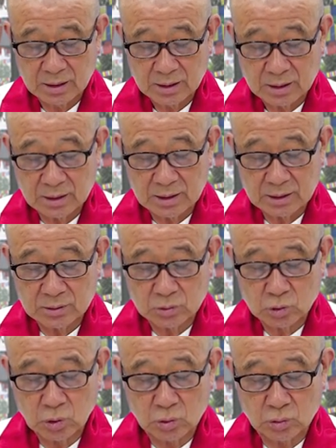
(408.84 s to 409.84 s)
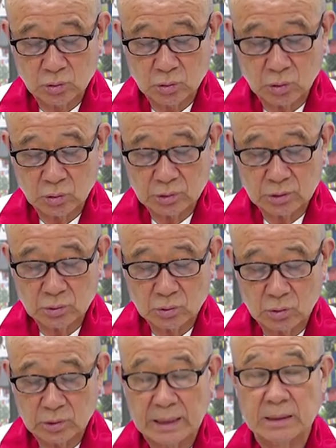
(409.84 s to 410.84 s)
그러나 그 종족은
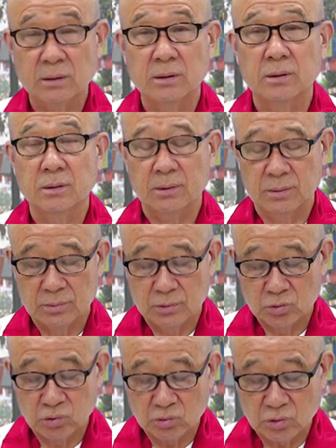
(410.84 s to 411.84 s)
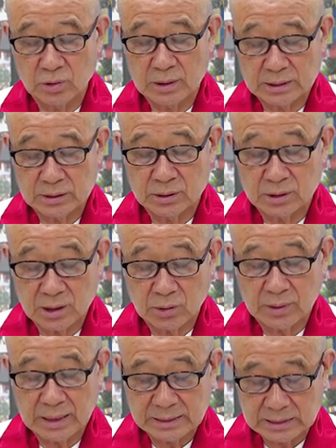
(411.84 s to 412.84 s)
또 다르거든. 중국어를 같이
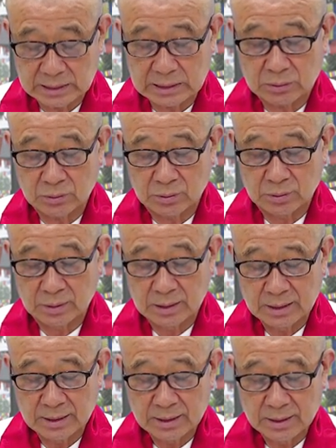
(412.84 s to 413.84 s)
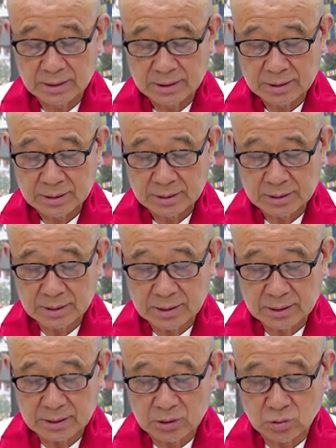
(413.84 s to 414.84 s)
쓴다고 할지라도
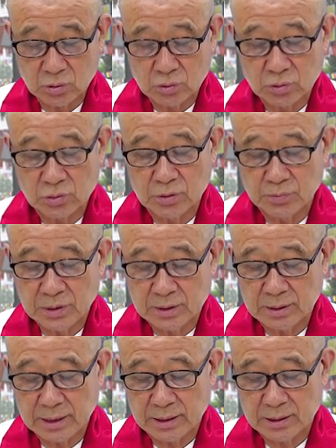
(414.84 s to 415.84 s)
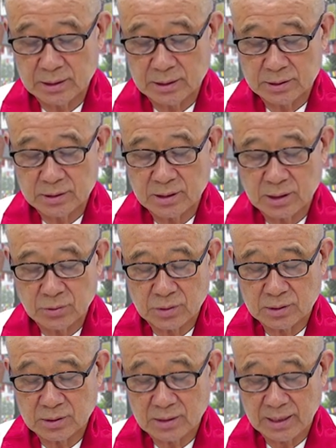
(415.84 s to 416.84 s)
그러니까 인도 유럽현 랭귀지를 쓴다고
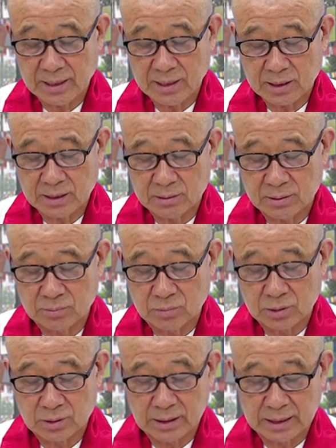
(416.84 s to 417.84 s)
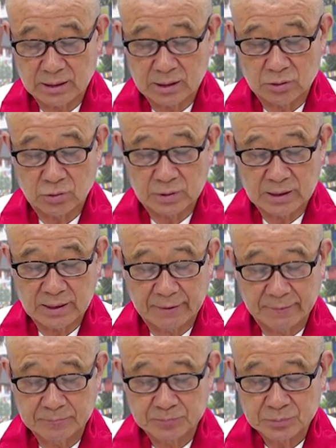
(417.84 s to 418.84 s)
해서 다 같은 뭐
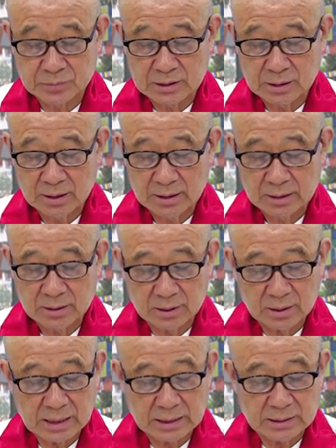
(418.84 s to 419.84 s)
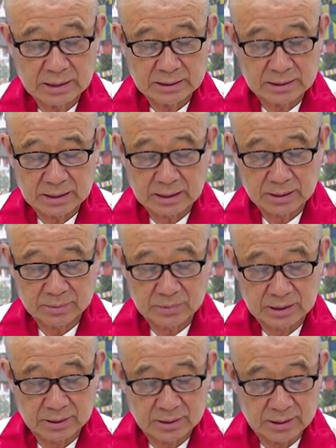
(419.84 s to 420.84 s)
아리아족이냐? 그건 아니지 않냐?
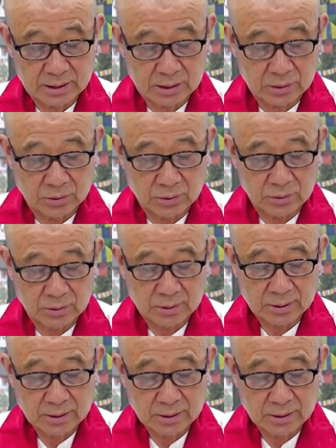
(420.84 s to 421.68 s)
뭐 그런 얘기고